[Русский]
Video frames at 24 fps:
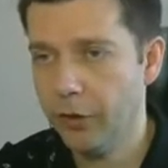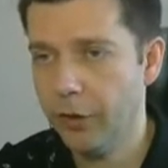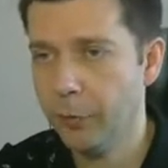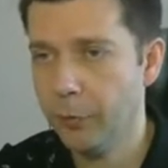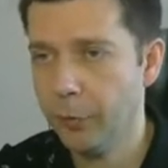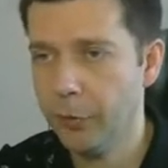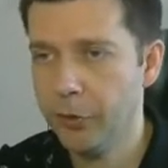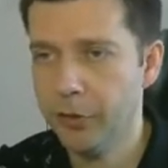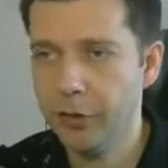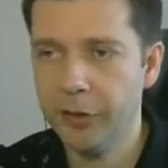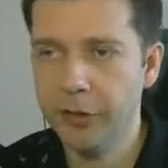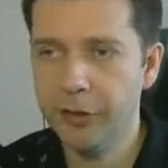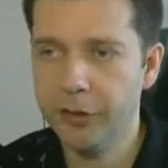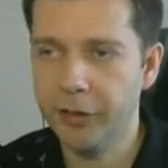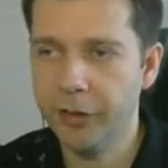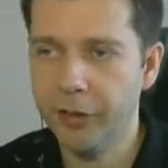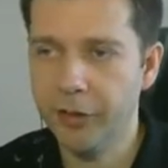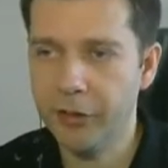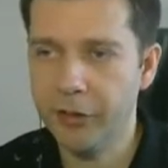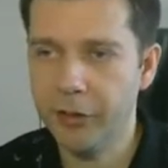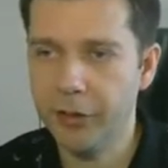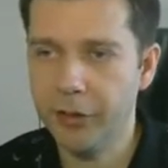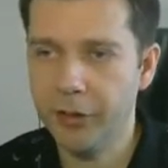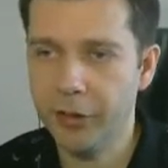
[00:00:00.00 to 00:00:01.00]
импульсной
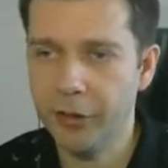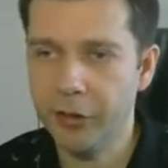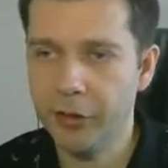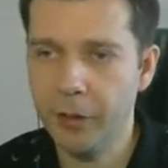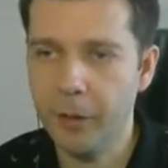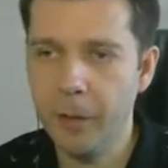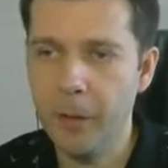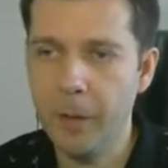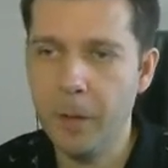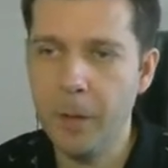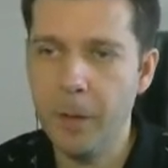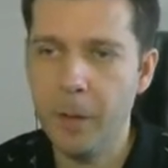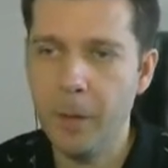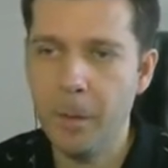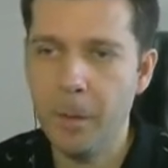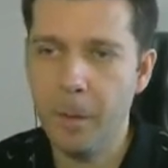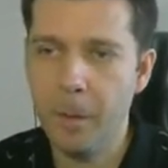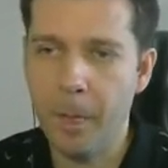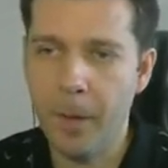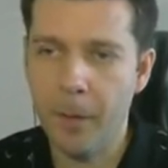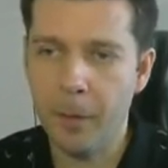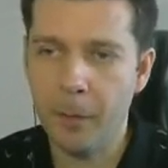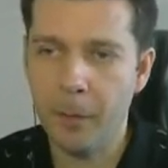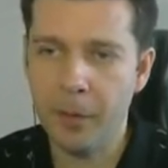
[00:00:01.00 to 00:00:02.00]
ТС нашей.
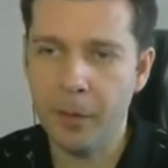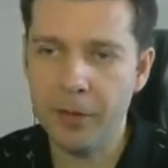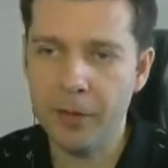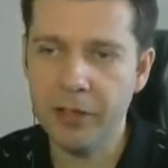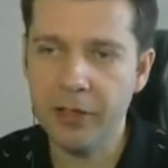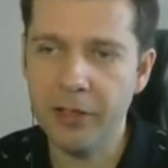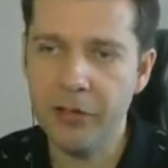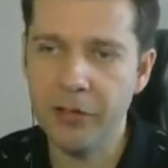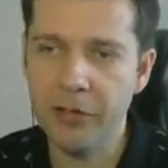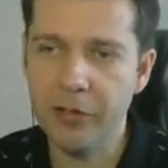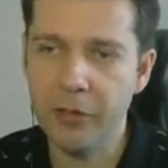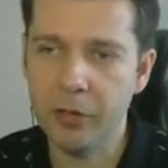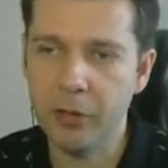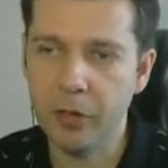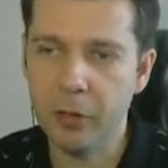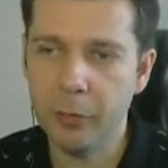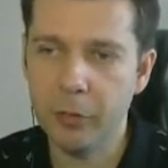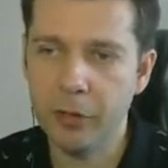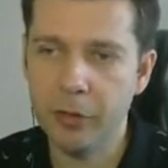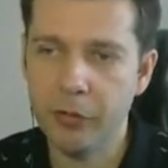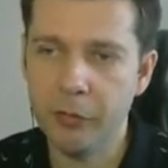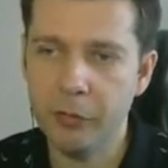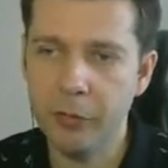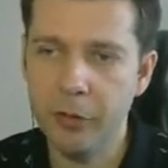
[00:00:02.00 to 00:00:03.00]
Последняя сделка
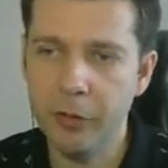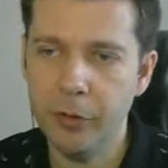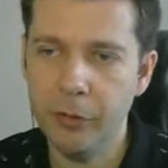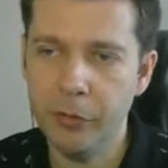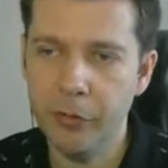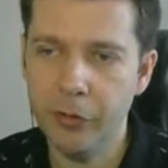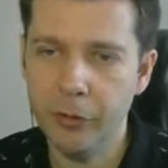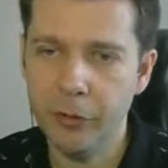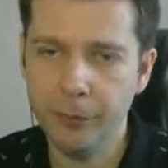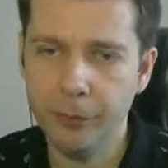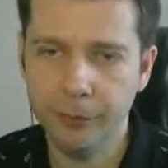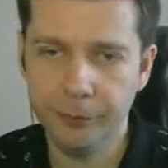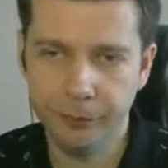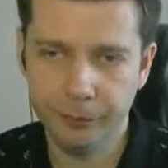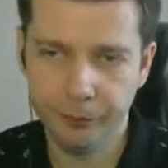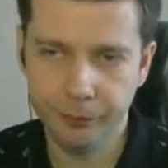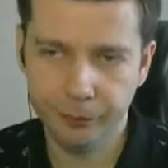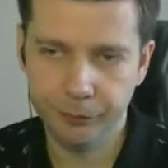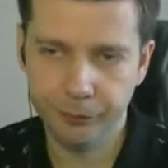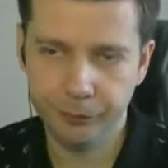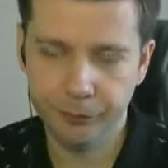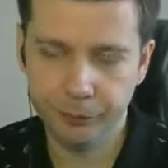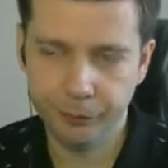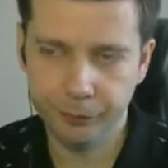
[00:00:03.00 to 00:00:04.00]
была в минусе,
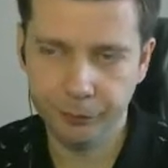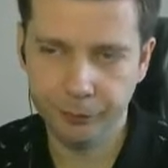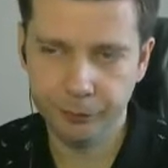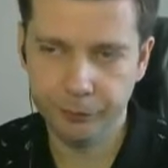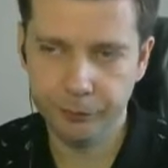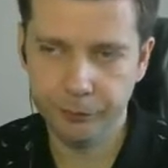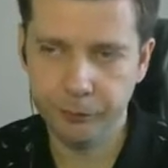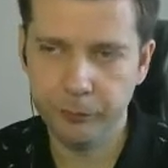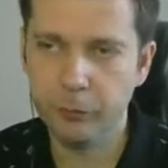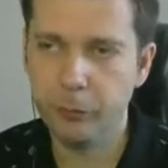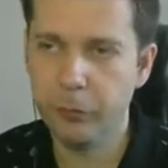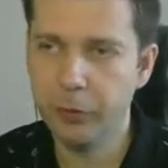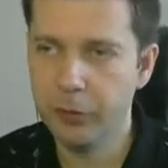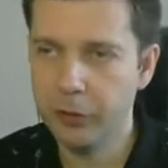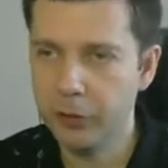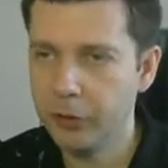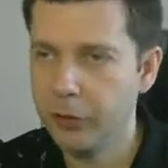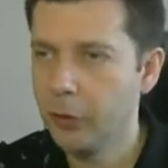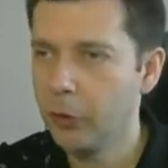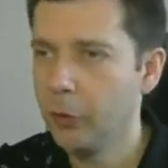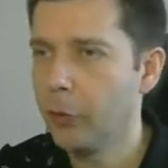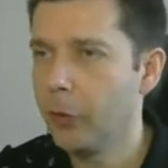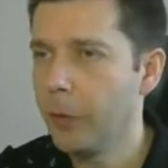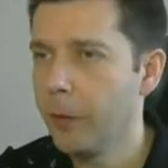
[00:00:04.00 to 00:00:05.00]
было
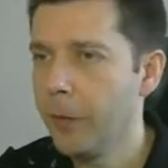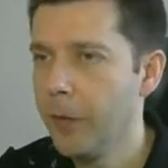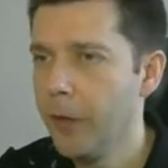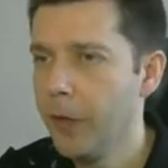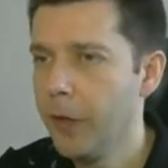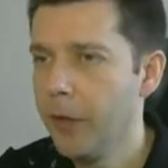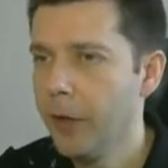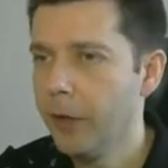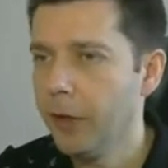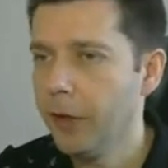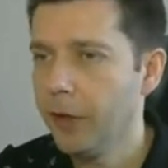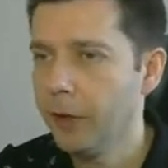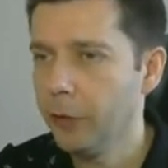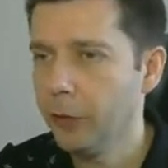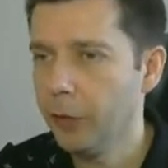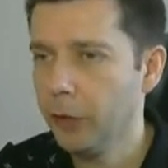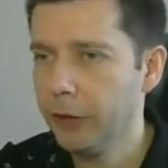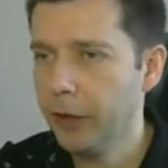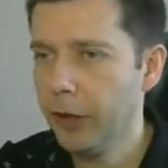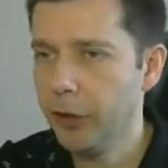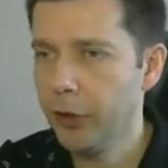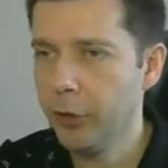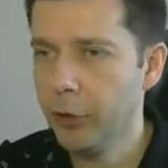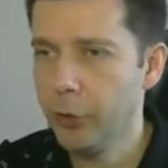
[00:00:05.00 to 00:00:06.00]
такое. Ну, а
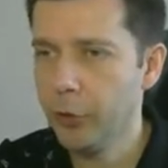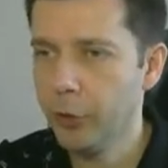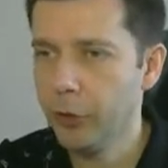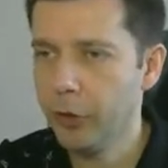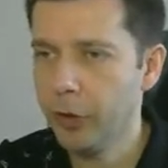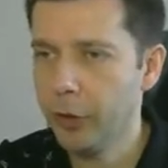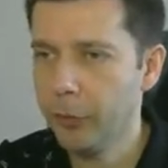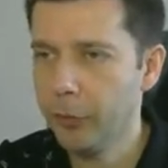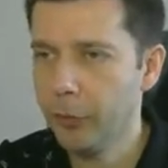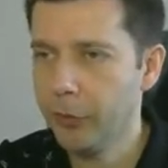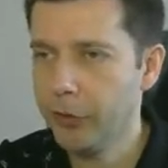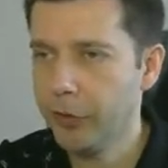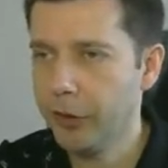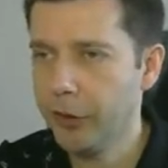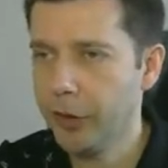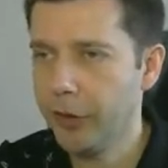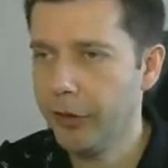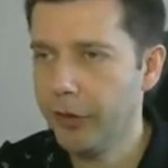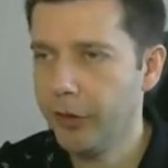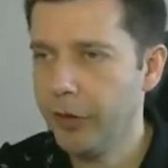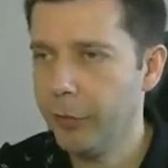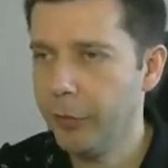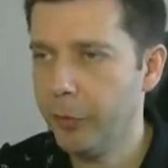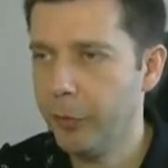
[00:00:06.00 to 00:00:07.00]
дальше четко просто
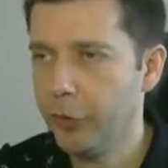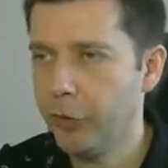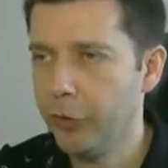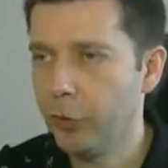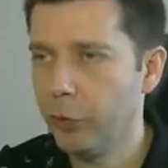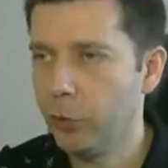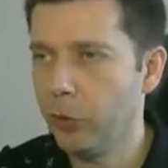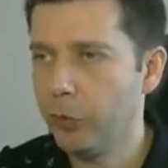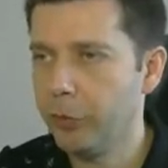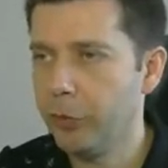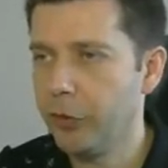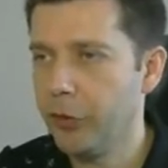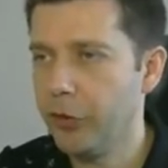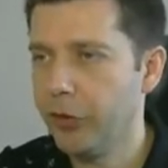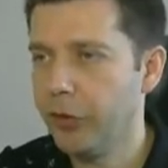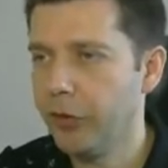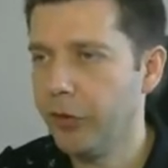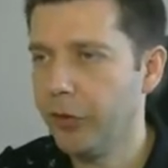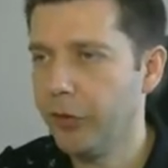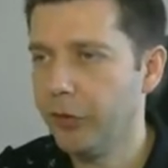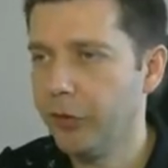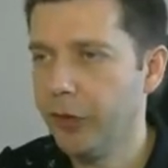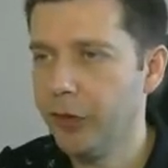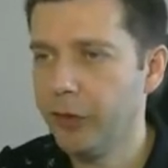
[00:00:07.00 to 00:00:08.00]
ходили между уровнями
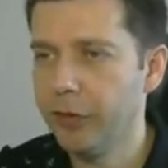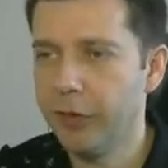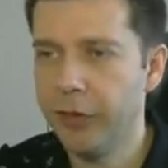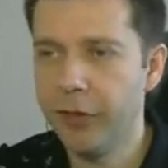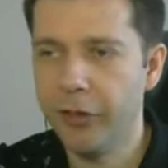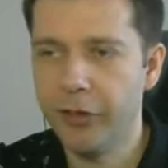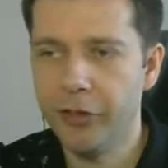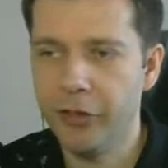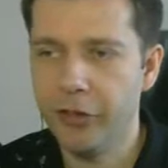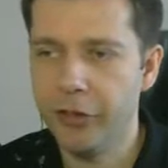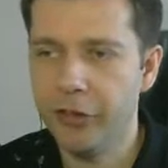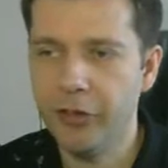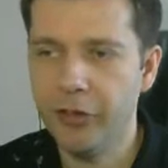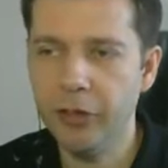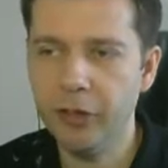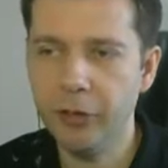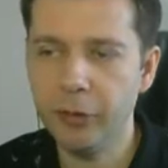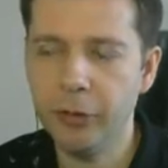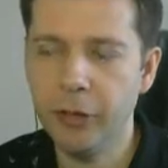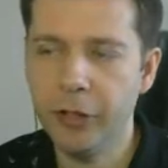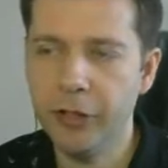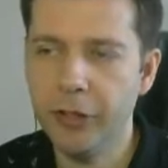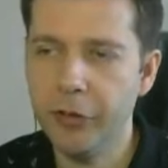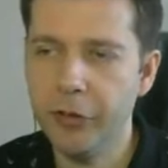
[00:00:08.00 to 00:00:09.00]
4,2, 2,6. Ни
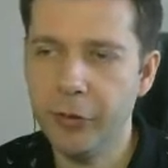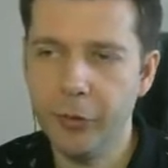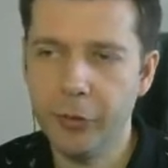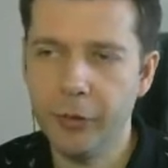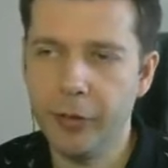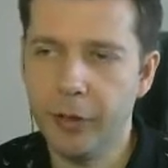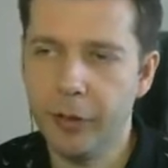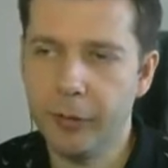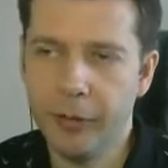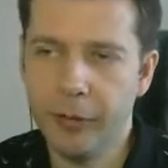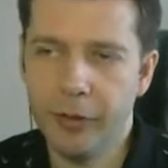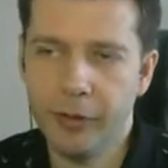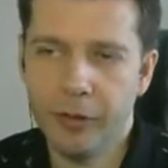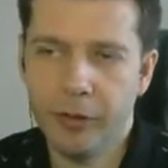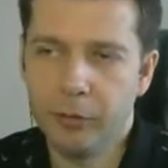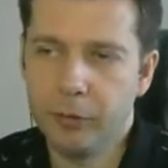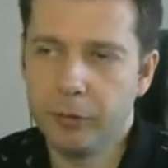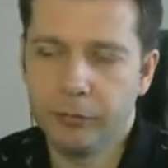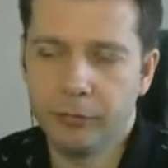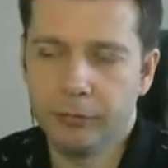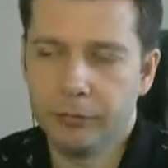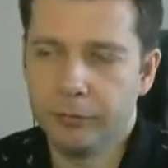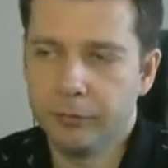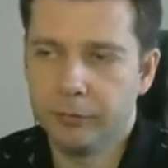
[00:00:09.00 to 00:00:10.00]
туда, ни сюда,
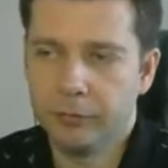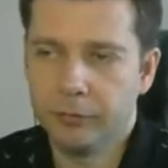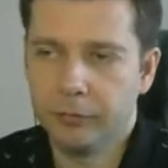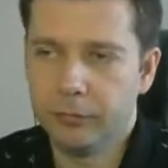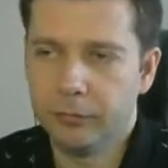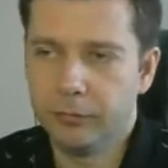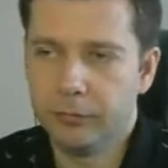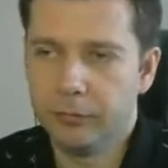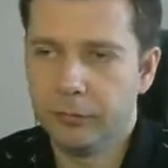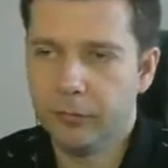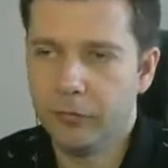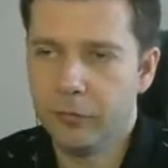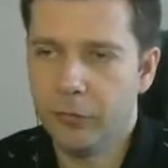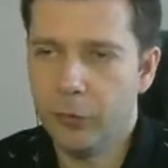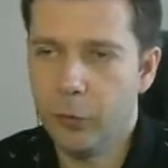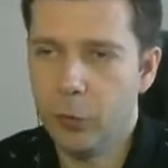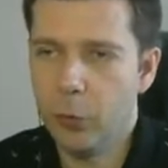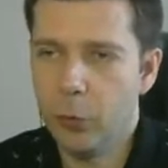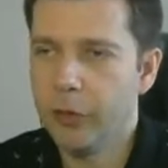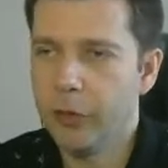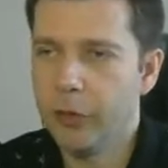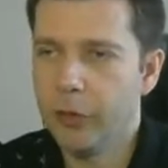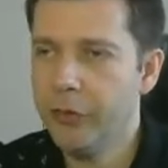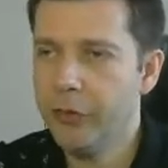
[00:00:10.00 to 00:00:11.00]
поэтому
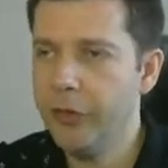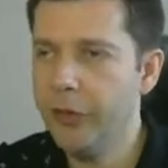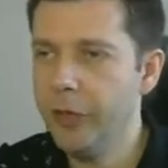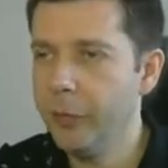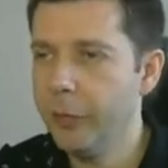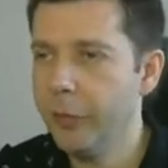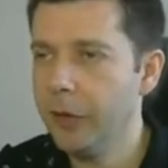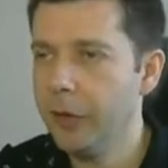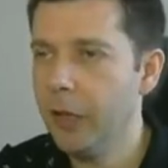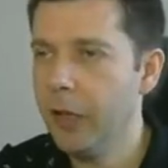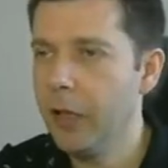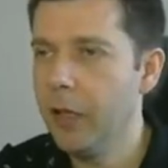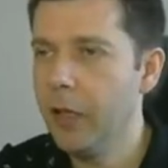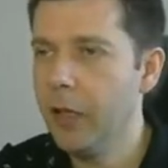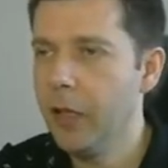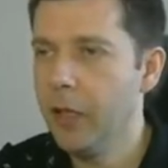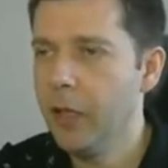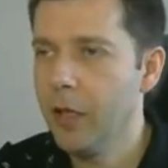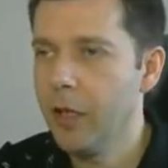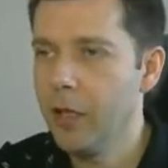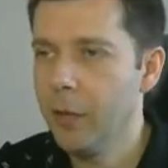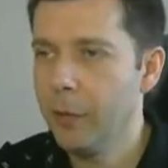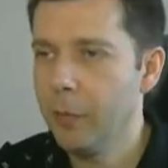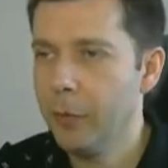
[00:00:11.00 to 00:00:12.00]
входов не было.
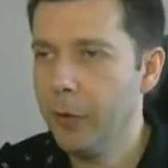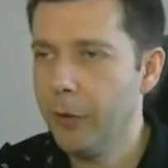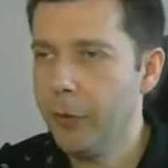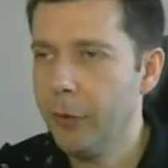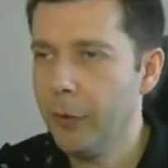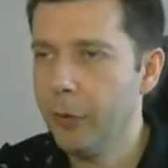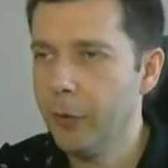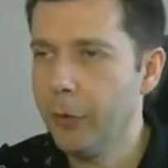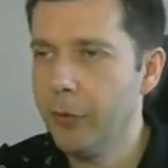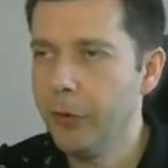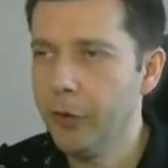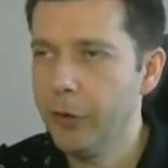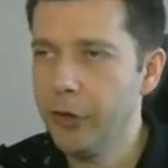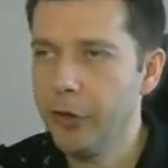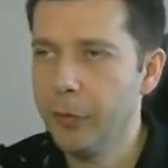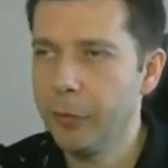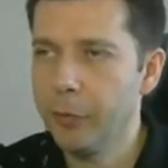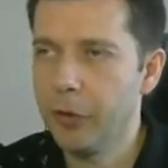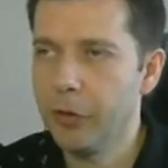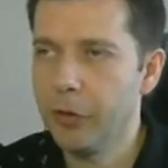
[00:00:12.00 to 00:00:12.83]
Пойдем выше,